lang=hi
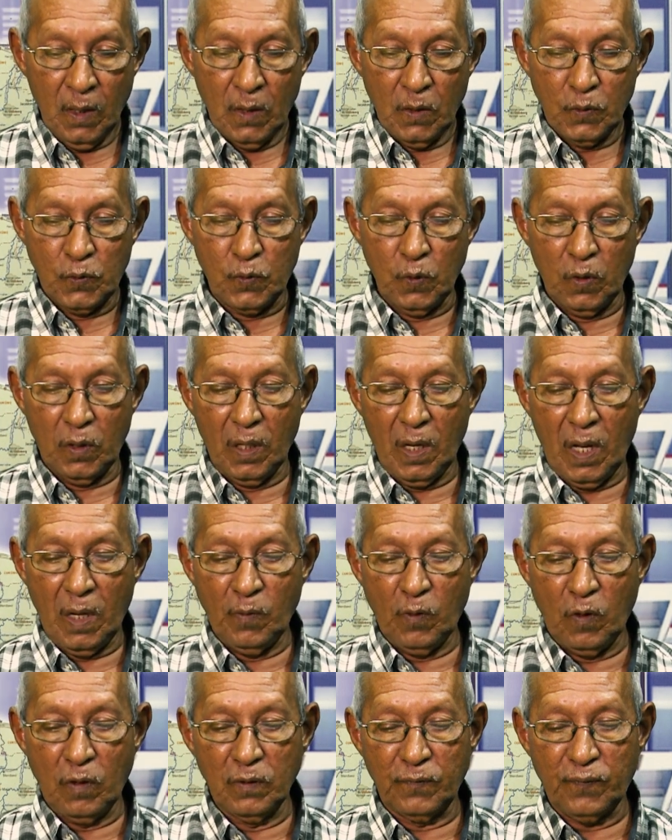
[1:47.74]

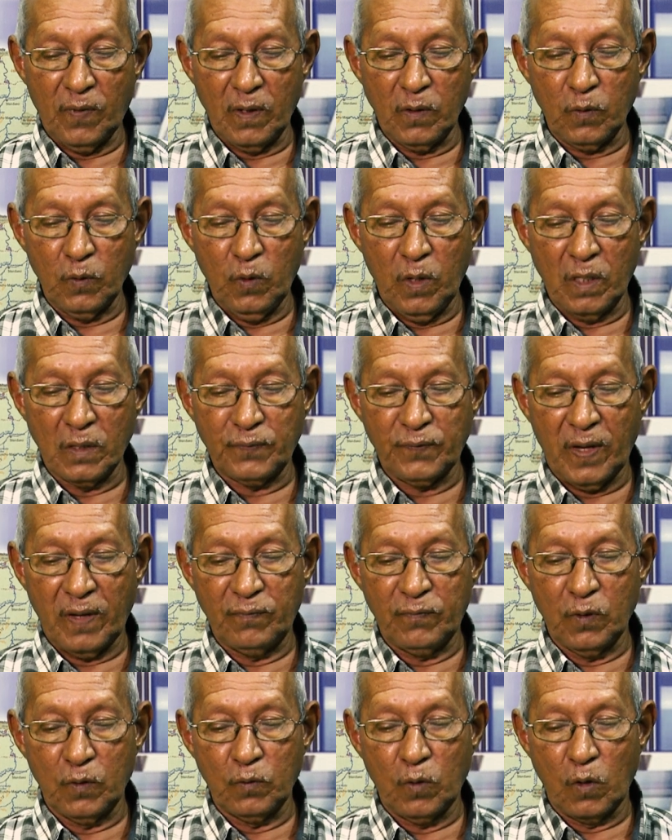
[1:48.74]
Suriname ontvang US
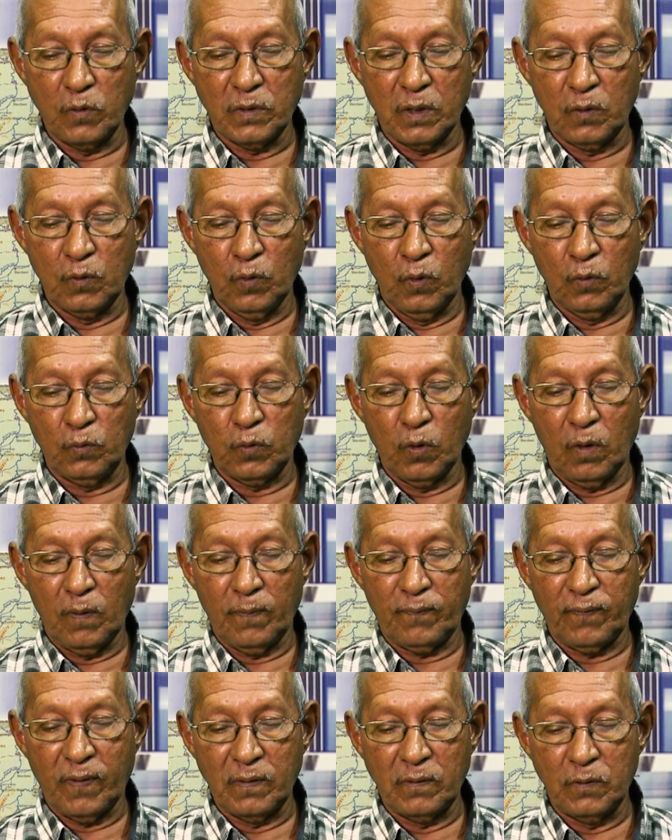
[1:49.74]
50.000
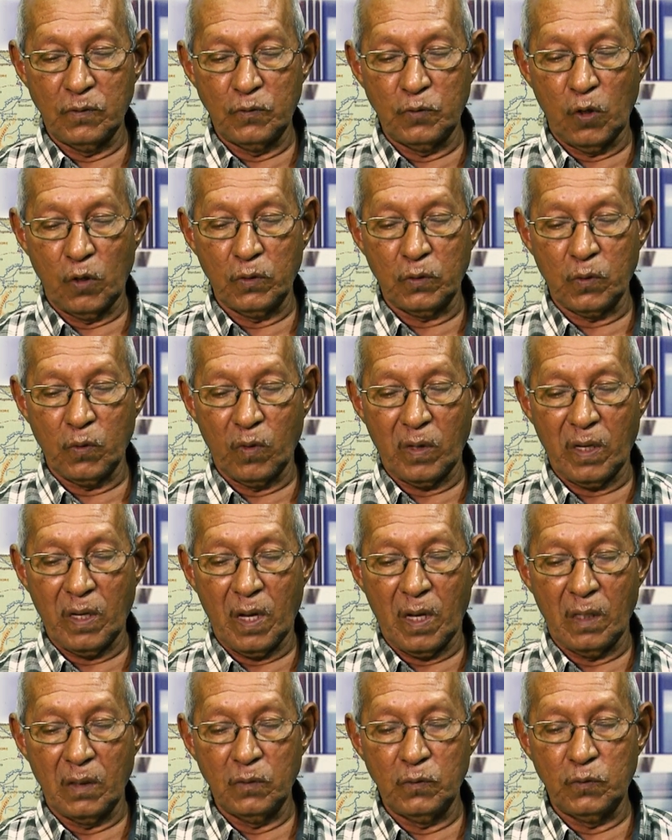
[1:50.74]
noodhulp van
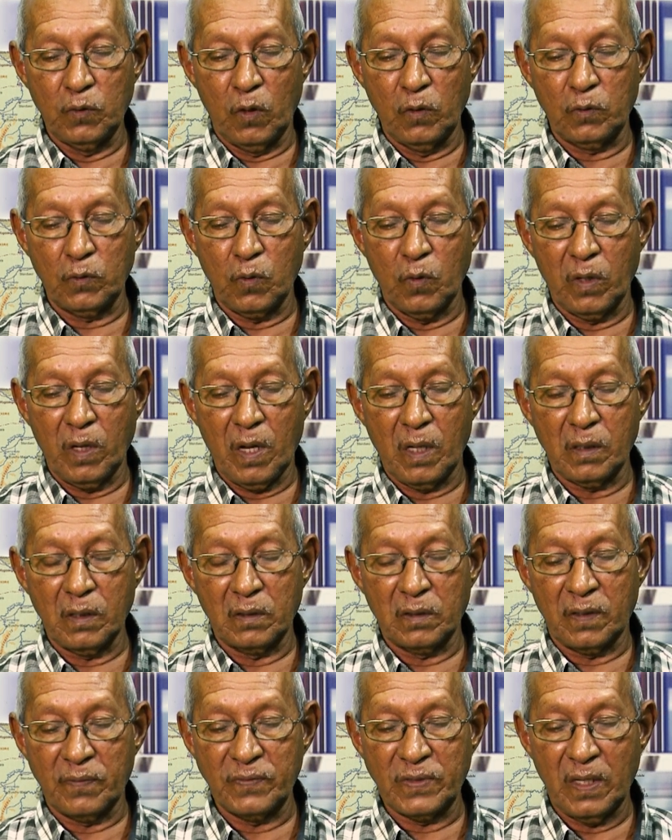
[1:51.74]
Zuid-Korea. Zuid-Korea की
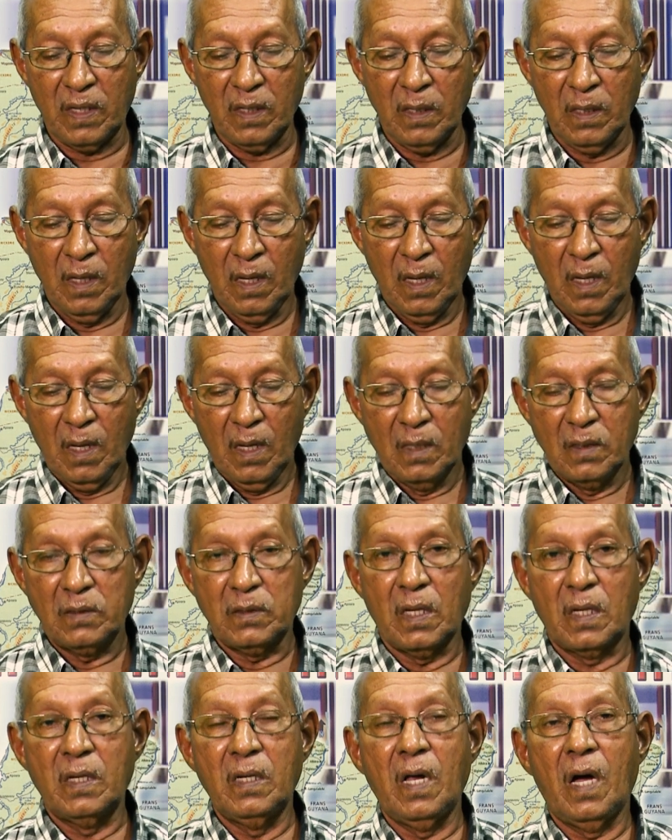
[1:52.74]
तरफ से
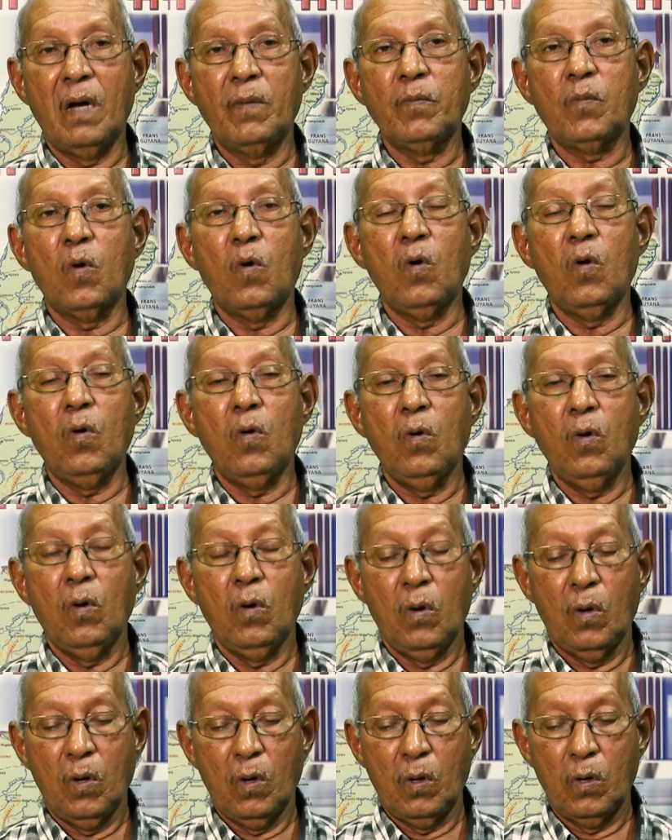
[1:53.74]
सरनाम को
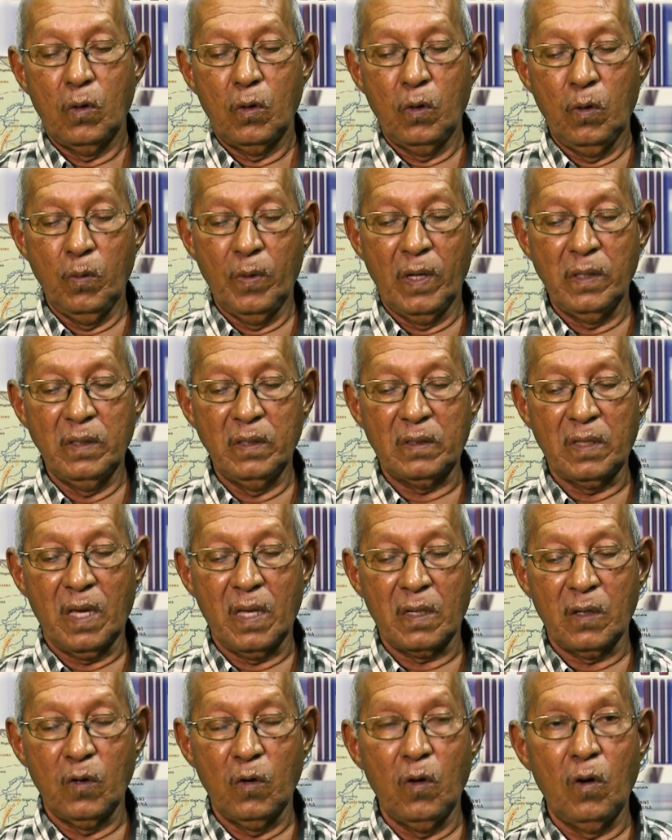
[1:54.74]

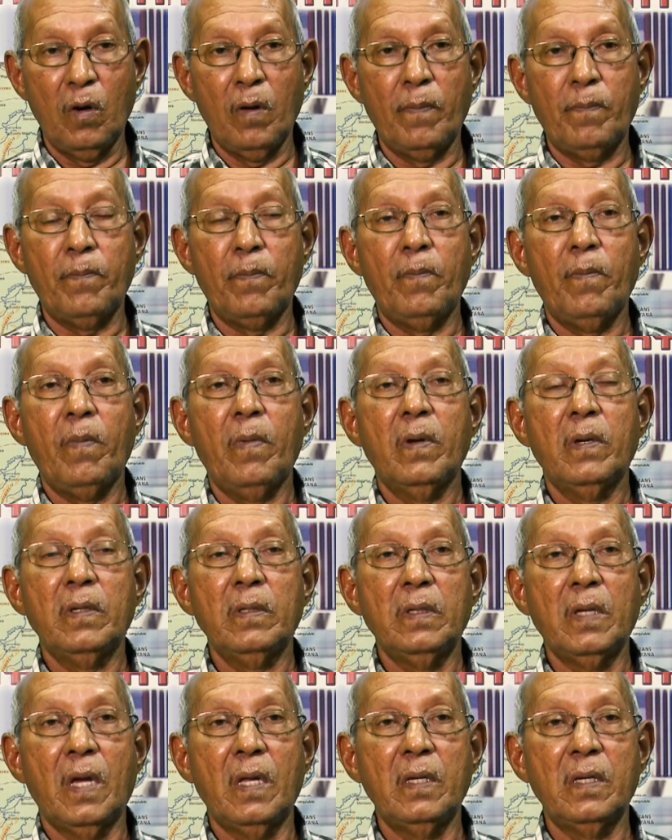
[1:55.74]
ह्यूमानिटेर हेल्प
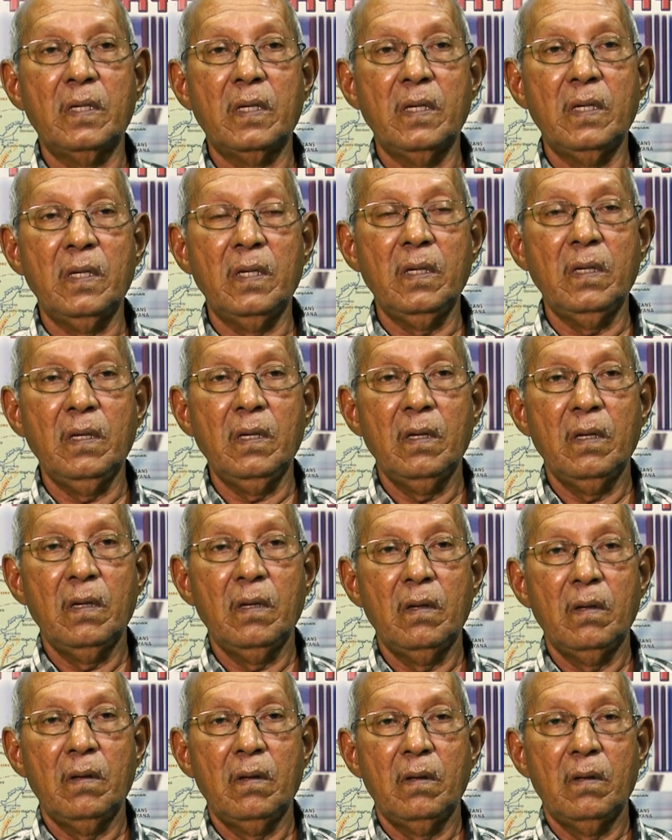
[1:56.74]
यानी कि
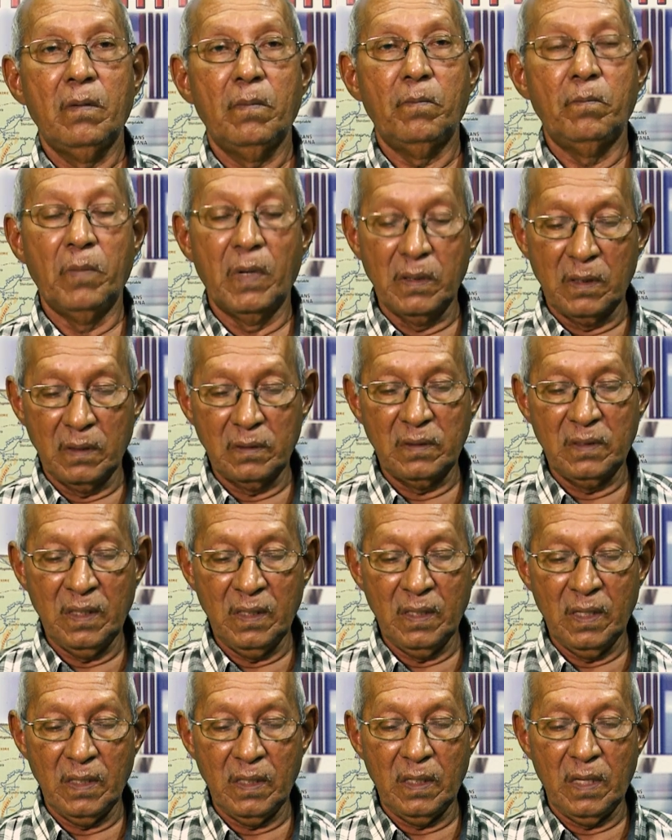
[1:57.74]
मदद दी
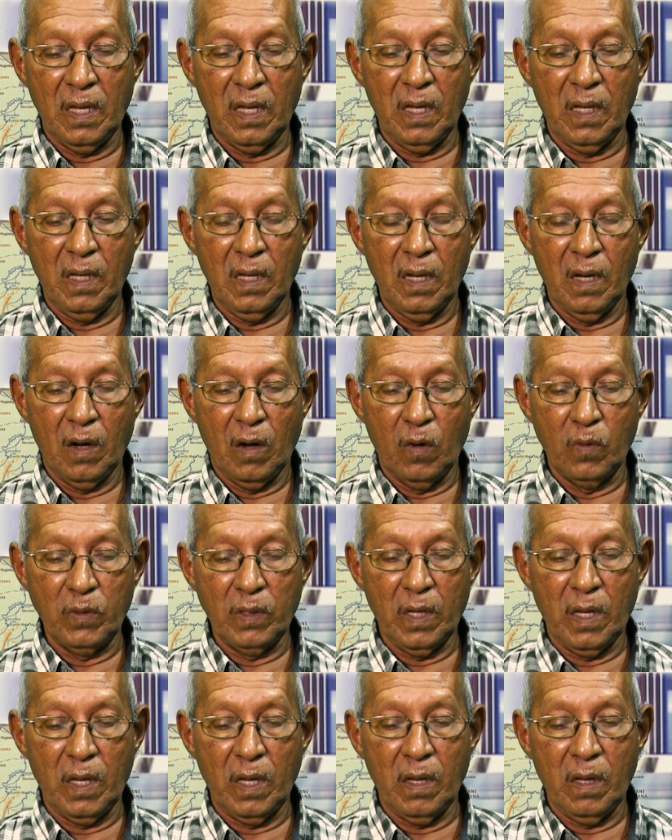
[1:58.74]
गई है और
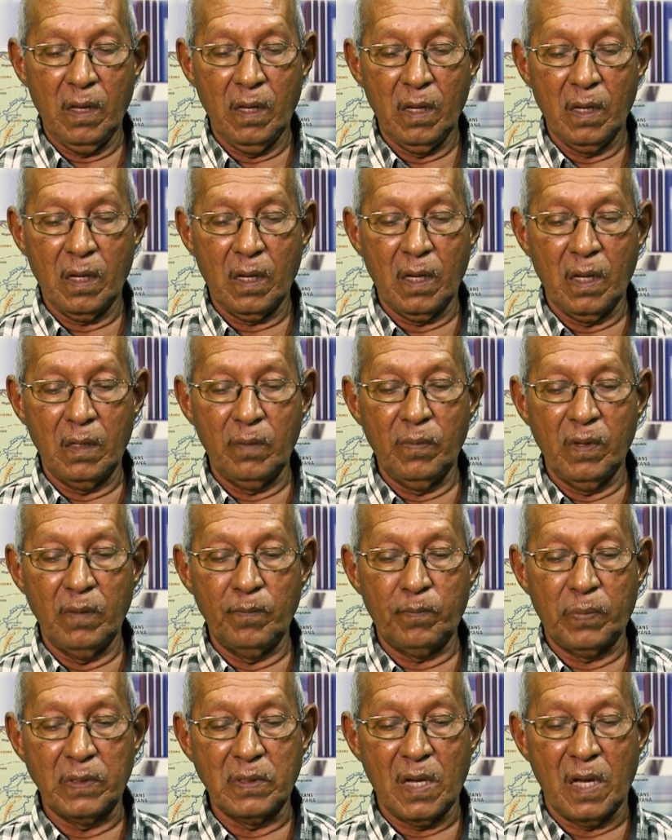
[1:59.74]
यह है करीबन
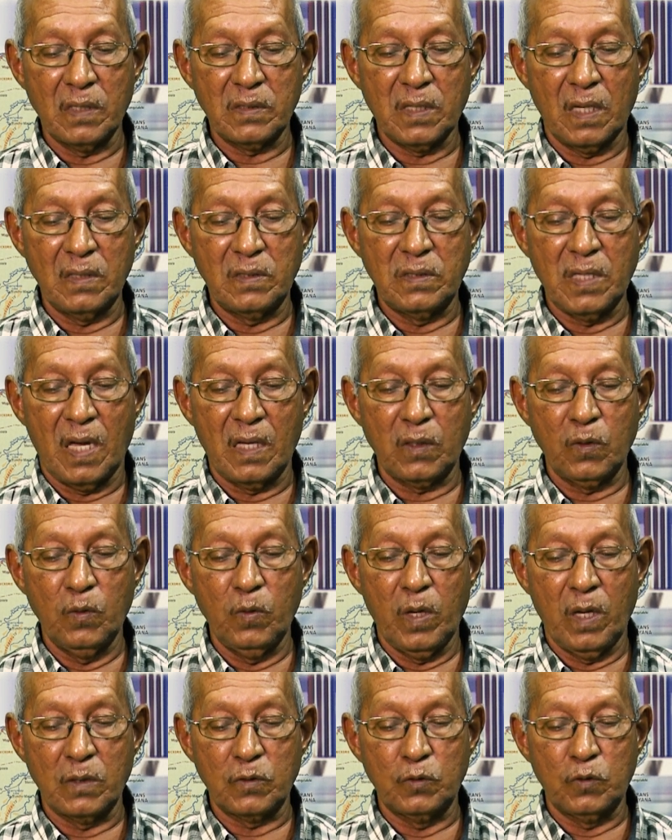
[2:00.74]
पचास हज़ार
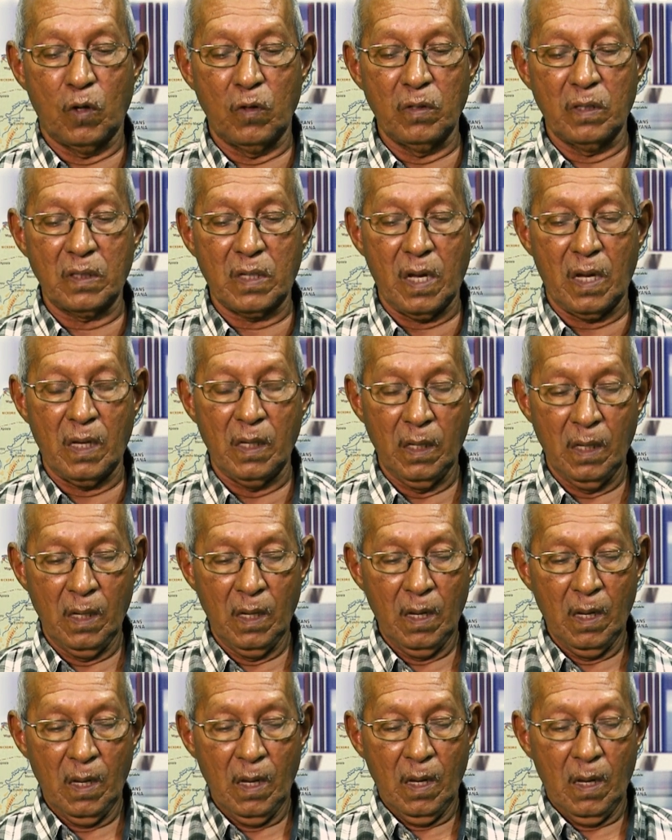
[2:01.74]
यूएस डॉलर का
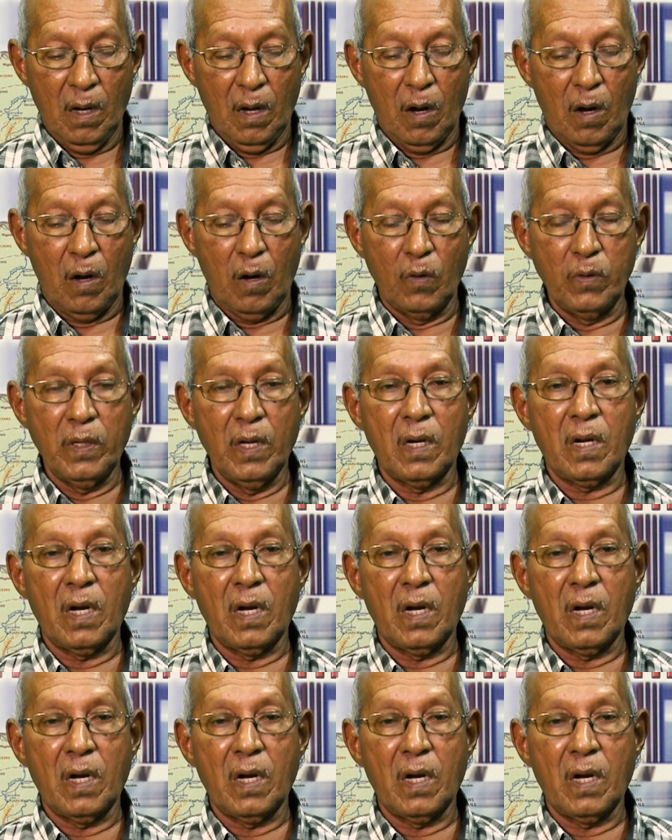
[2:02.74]
और यह